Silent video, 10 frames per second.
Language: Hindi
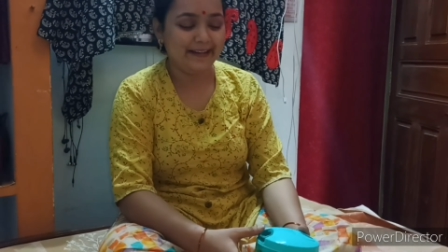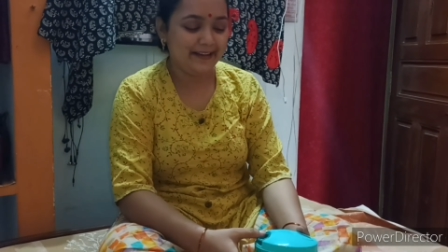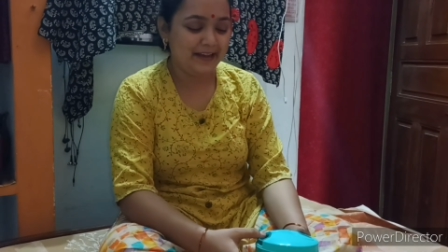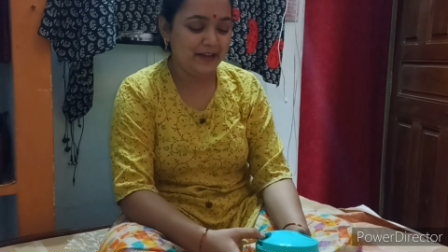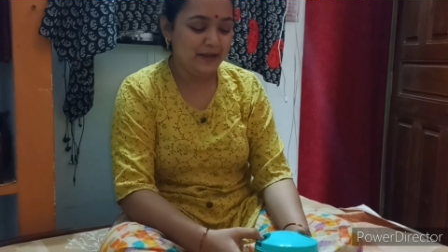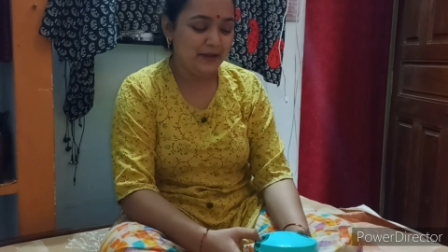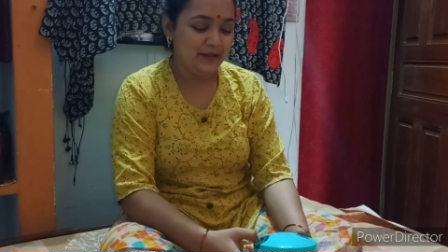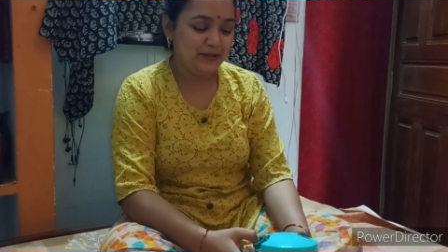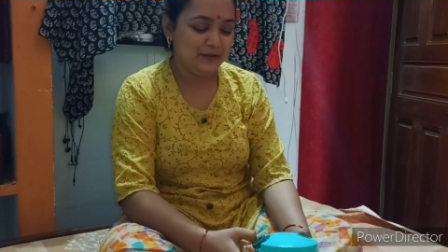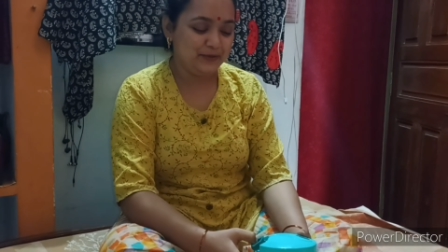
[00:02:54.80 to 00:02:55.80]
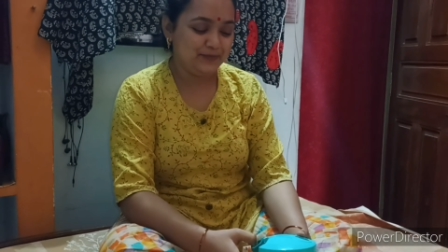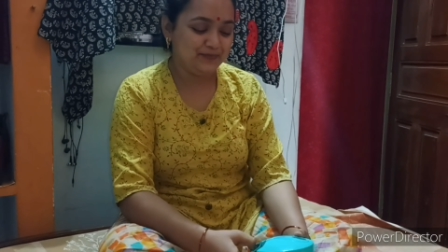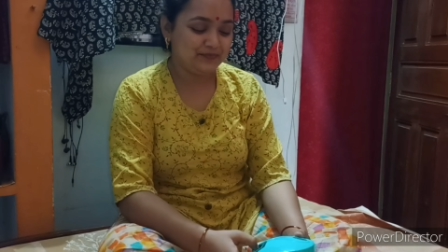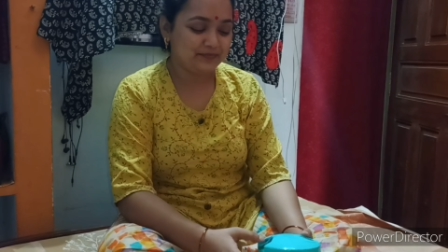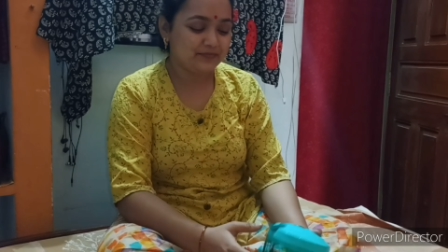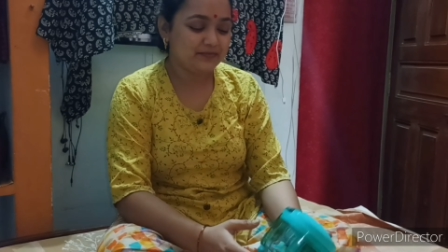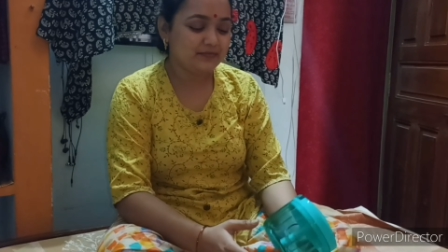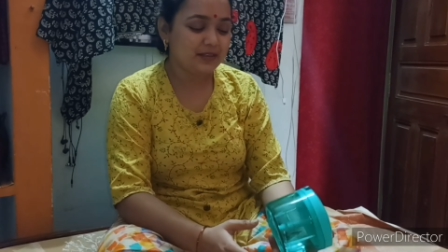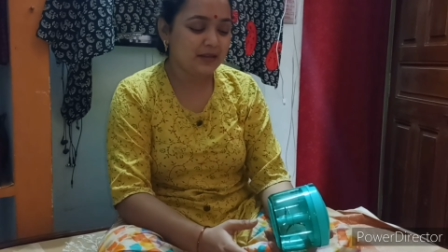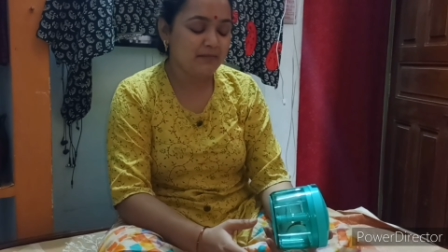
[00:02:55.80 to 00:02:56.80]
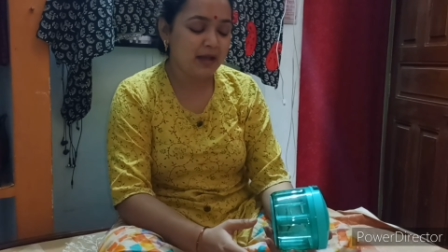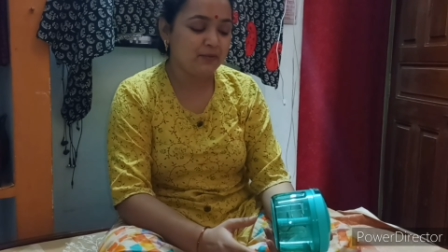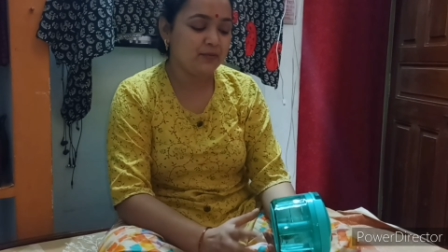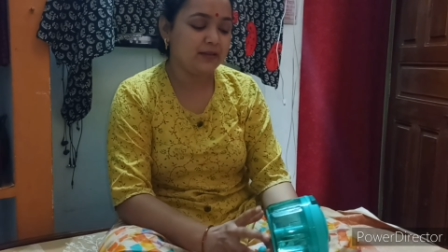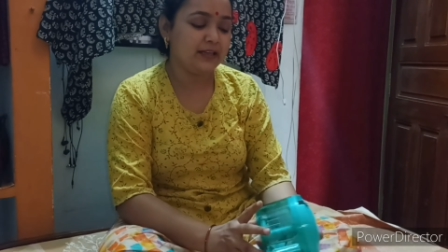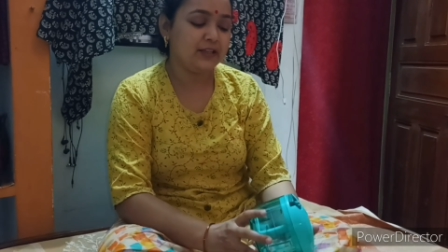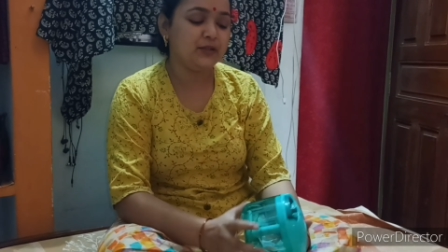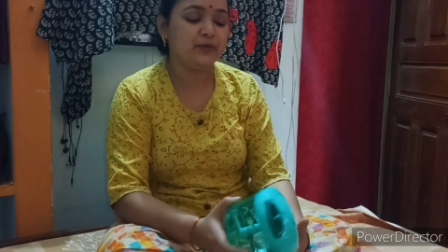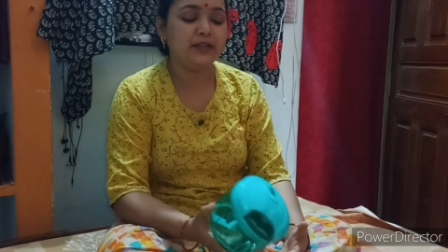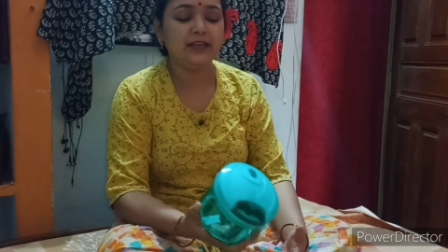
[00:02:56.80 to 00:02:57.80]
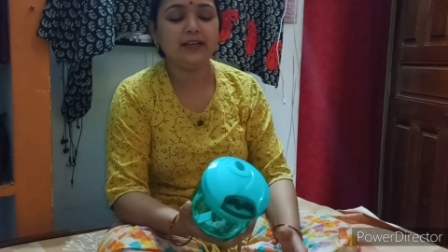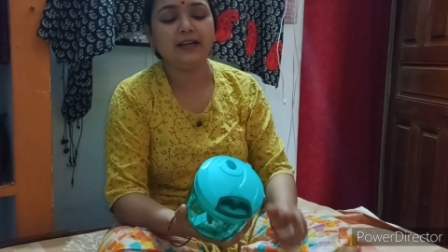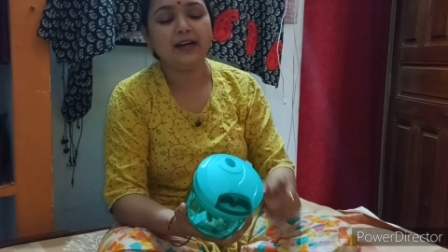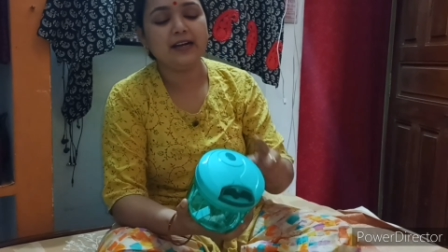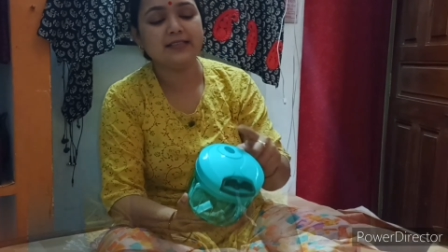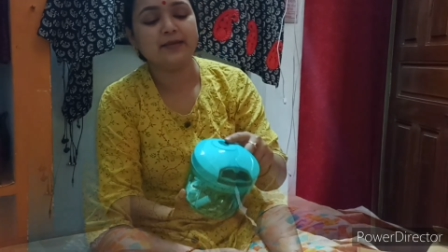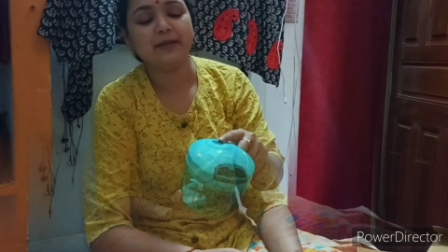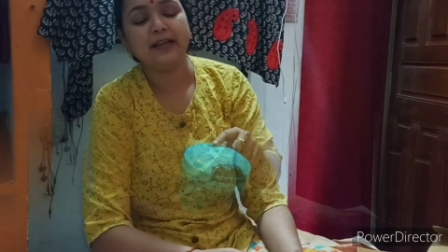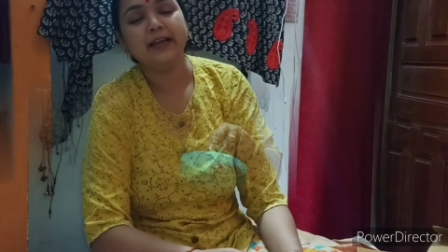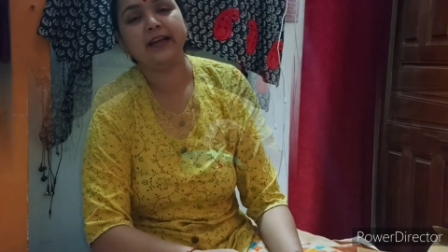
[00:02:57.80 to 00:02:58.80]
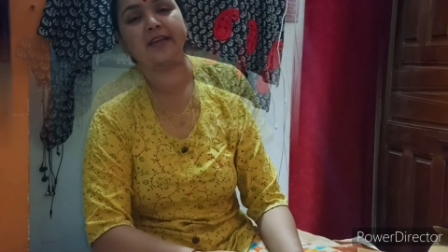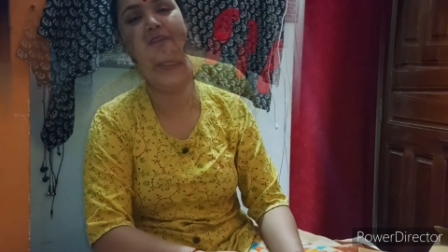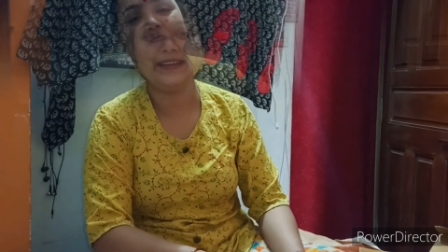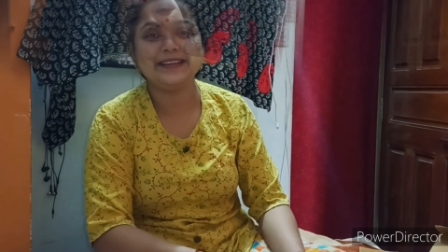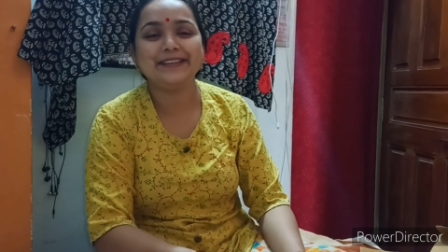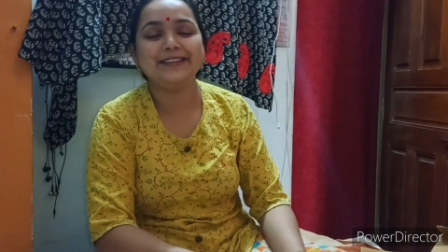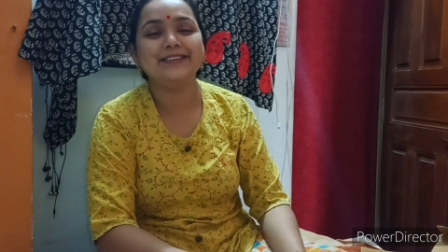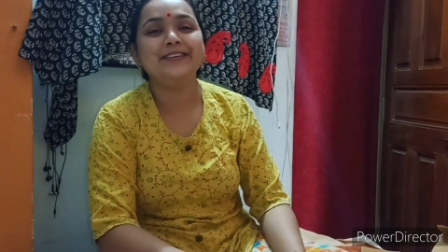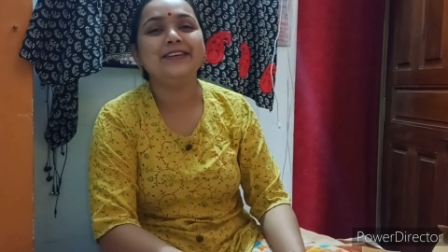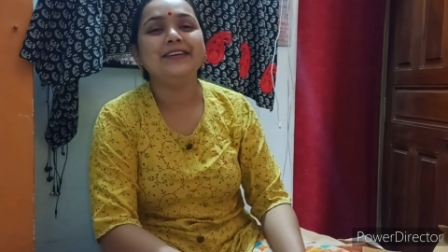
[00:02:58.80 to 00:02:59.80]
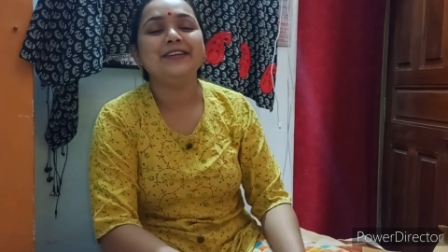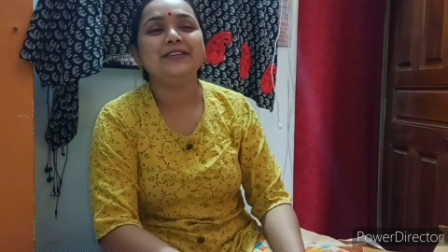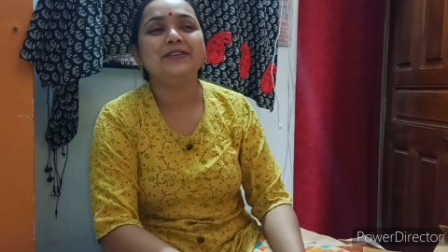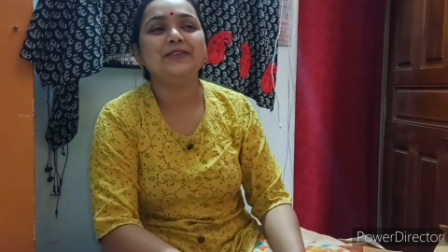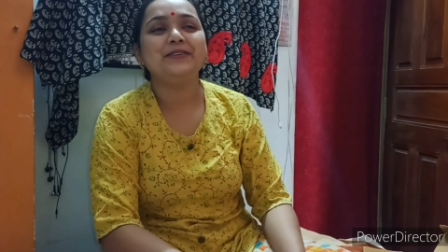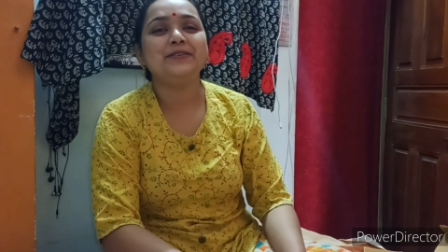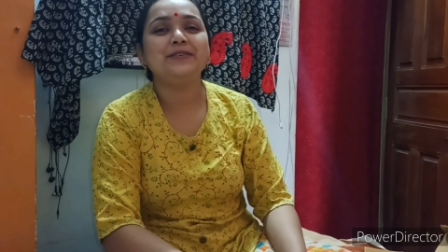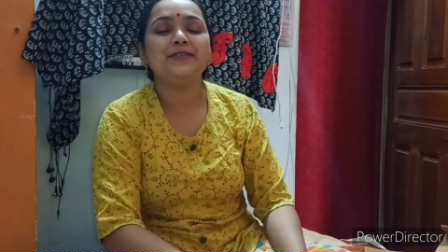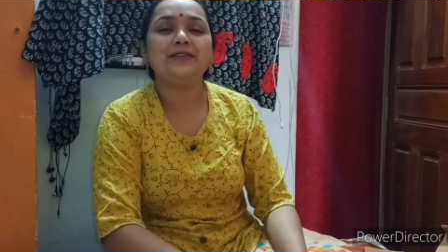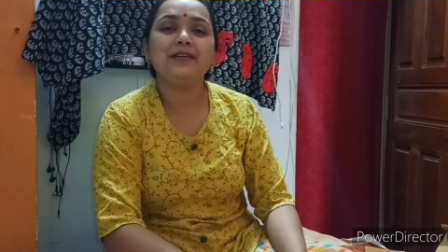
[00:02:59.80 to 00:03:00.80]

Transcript: का आया है तो मैं आपको बताती हूँ ये कहाँ से मिला नहीं बता देती हूँ तो